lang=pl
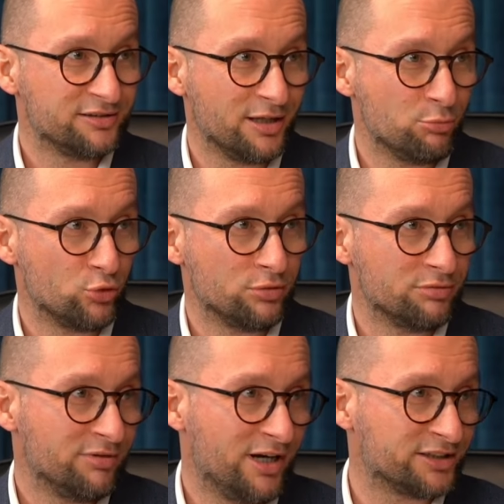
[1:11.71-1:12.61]

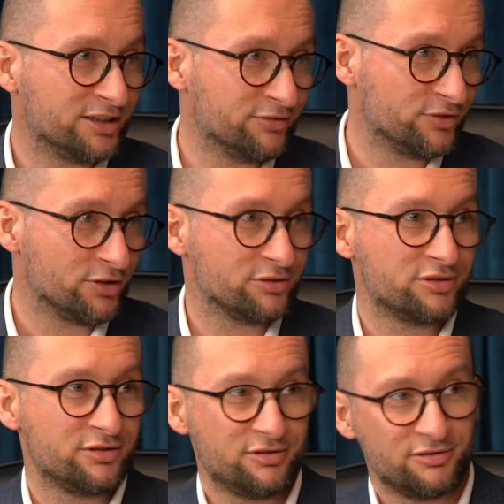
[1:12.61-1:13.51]
temu
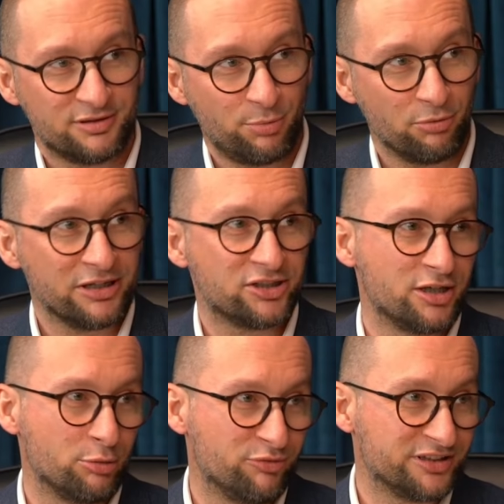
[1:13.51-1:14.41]
aktywność
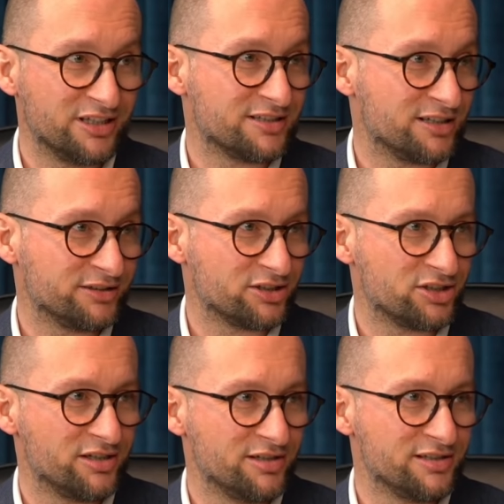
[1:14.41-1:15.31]
społeczna, obywatelska,
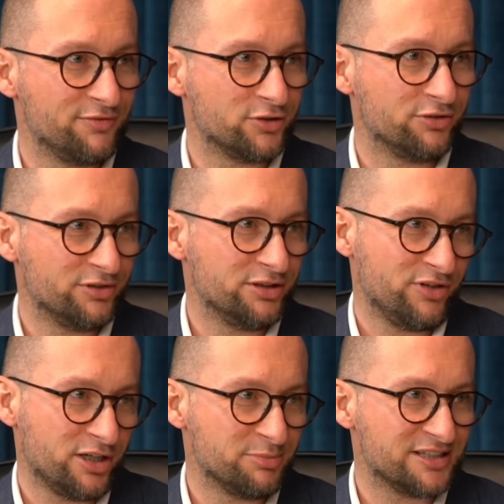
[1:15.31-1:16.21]
także zawodowa, no w
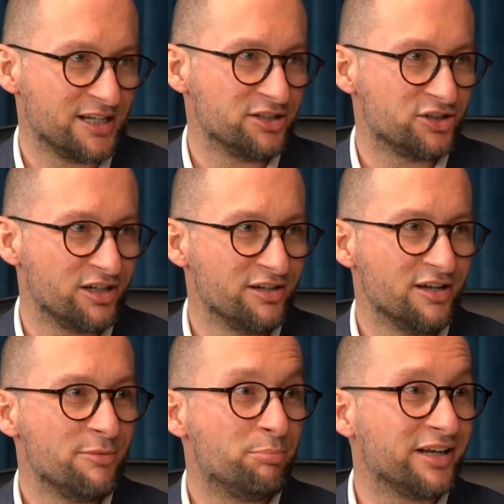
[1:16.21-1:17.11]
jakimś sensie
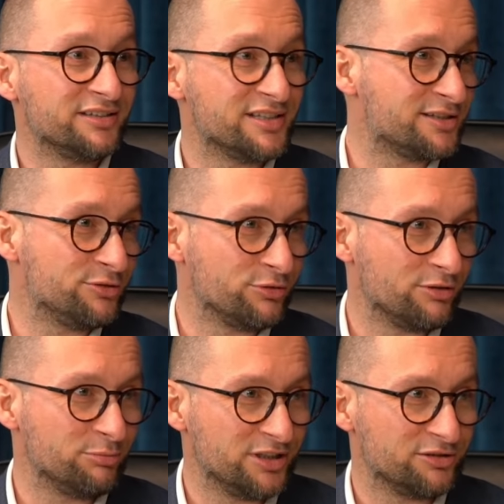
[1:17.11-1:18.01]

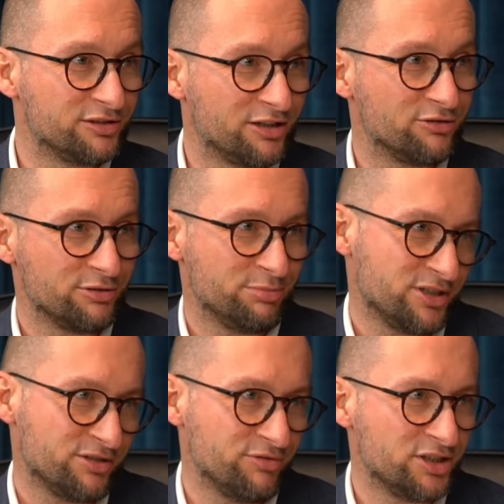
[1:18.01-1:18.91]
predestynują mnie do tego, żeby
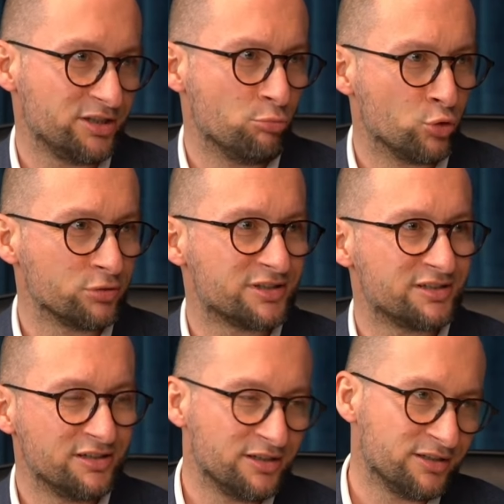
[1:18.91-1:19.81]
rzeczywiście móc
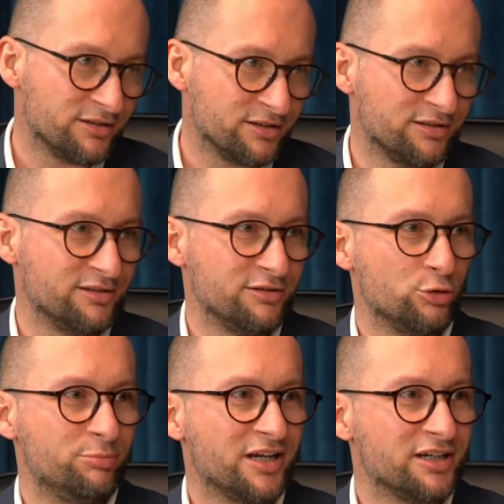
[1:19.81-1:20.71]
y,
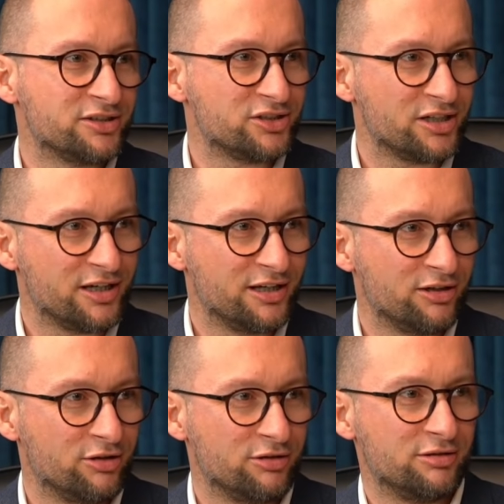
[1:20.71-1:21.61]
ubiegać się
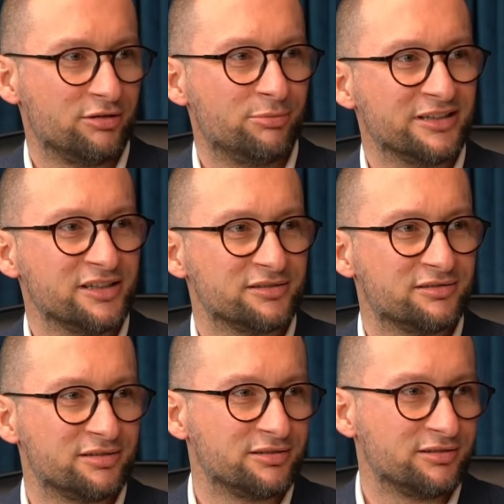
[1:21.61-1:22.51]
o, o,
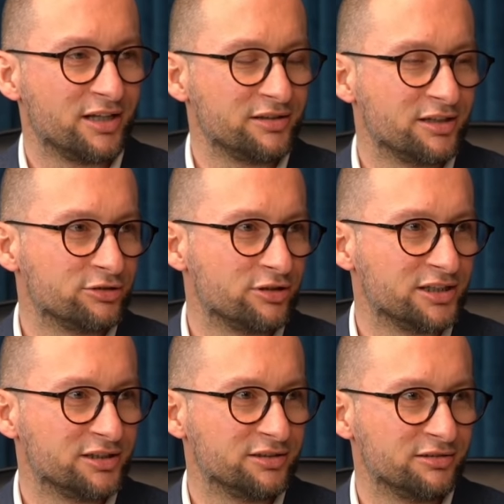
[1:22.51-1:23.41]
mandat radnego do
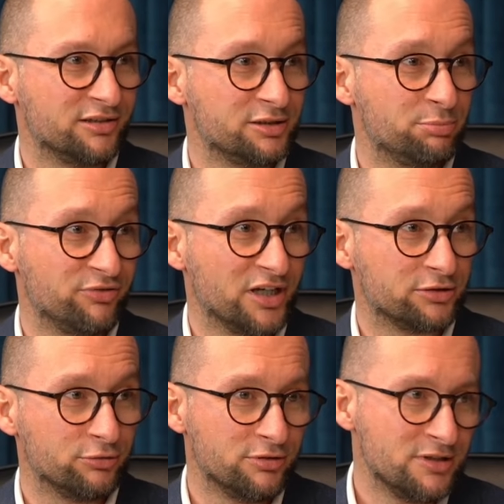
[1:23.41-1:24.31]
Rady, Rady
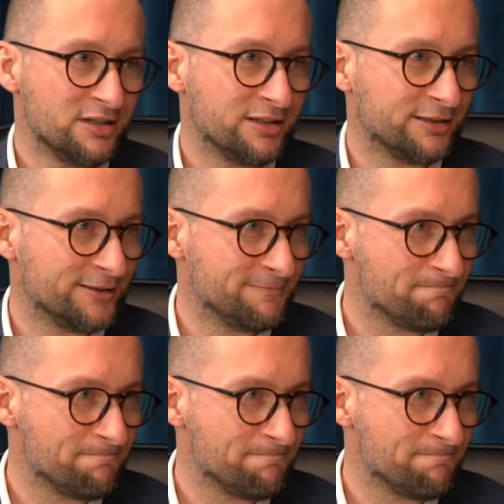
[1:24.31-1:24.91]
Powiatu. Y,